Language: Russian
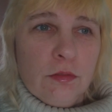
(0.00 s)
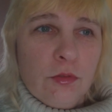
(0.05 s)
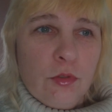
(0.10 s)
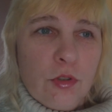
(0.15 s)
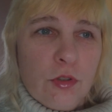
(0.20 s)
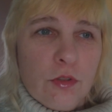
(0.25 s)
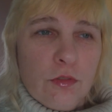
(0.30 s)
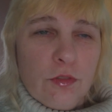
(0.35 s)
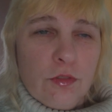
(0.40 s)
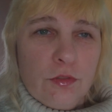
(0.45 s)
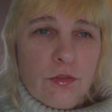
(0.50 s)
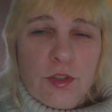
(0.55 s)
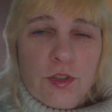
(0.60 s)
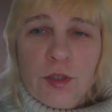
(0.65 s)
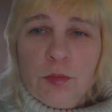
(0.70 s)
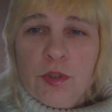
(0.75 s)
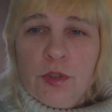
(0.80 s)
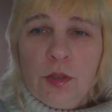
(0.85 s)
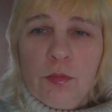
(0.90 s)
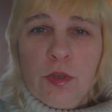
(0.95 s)
а, вот
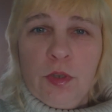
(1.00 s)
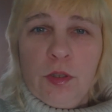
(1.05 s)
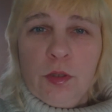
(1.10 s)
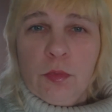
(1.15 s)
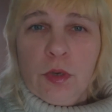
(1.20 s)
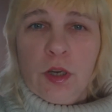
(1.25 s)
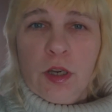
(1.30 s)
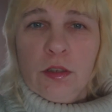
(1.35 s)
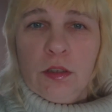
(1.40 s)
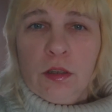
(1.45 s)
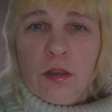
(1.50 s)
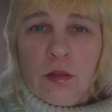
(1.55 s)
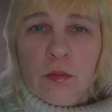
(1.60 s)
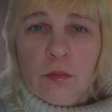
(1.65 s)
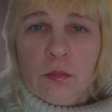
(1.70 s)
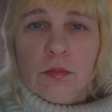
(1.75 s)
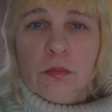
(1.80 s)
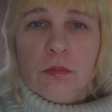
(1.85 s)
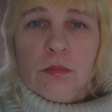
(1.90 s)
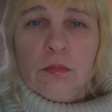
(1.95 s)
всем семейным
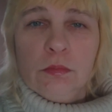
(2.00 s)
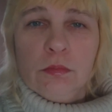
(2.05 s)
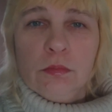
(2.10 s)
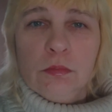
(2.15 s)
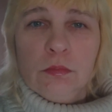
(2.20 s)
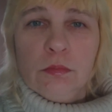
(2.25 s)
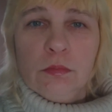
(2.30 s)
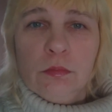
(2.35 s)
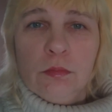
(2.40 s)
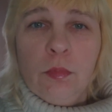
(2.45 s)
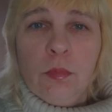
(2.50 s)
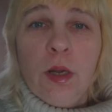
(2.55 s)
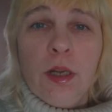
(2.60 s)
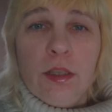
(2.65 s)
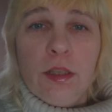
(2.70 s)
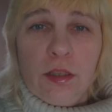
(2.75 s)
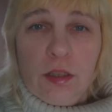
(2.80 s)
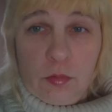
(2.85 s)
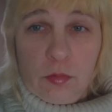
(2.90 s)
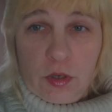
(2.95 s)
каналам,
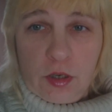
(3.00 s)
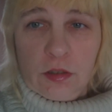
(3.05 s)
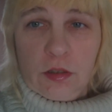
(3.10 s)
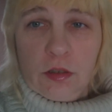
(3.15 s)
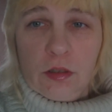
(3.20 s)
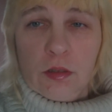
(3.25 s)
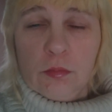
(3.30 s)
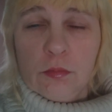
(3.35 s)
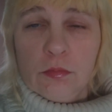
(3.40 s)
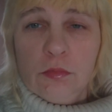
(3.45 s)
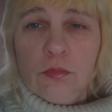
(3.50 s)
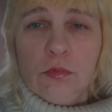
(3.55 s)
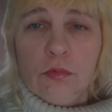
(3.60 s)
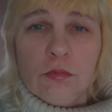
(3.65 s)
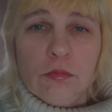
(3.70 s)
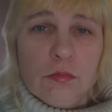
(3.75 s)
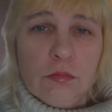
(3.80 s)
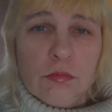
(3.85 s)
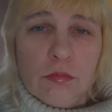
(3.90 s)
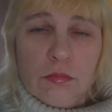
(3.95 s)
маленьким каналам.
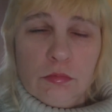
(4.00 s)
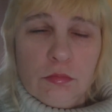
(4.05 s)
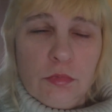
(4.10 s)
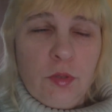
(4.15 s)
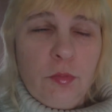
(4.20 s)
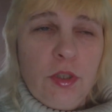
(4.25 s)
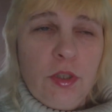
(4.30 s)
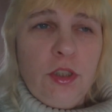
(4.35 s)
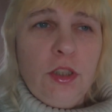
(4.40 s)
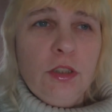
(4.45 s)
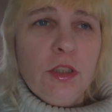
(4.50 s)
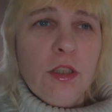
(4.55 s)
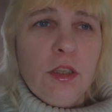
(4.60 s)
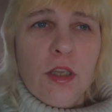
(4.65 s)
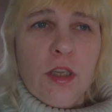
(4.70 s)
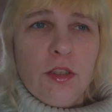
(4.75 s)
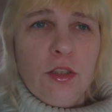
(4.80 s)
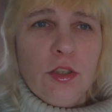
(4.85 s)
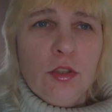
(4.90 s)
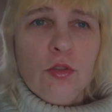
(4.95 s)
Ну,
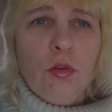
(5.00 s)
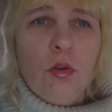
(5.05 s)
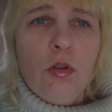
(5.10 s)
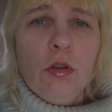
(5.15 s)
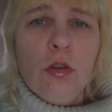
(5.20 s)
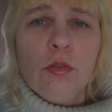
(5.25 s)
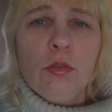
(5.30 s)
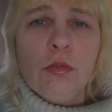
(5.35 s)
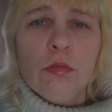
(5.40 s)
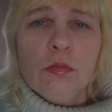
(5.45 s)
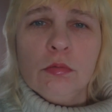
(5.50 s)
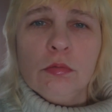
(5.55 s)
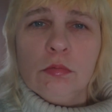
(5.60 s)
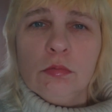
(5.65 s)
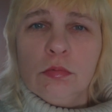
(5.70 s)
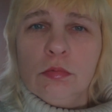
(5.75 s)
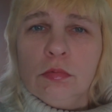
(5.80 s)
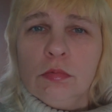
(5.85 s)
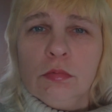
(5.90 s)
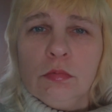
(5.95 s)
именитые я не
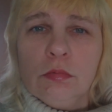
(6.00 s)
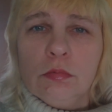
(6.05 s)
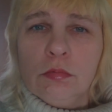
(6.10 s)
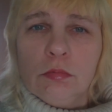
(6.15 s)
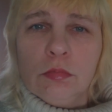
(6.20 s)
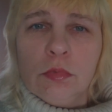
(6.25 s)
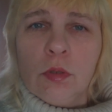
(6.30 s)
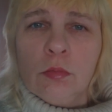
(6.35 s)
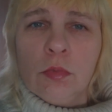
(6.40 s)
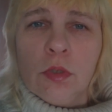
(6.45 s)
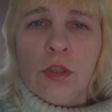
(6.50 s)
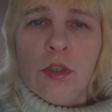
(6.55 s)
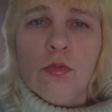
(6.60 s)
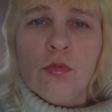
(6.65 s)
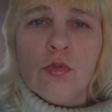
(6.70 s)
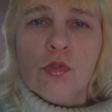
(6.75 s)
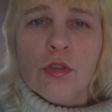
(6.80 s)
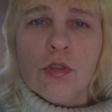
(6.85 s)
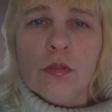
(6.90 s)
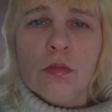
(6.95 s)
трогаю,
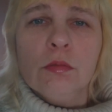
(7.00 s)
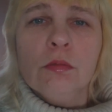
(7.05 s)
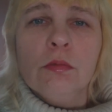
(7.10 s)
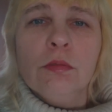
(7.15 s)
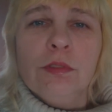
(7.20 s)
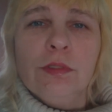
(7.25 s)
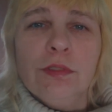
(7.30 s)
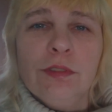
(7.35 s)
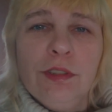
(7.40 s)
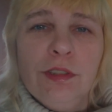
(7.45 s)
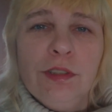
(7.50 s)
там они уже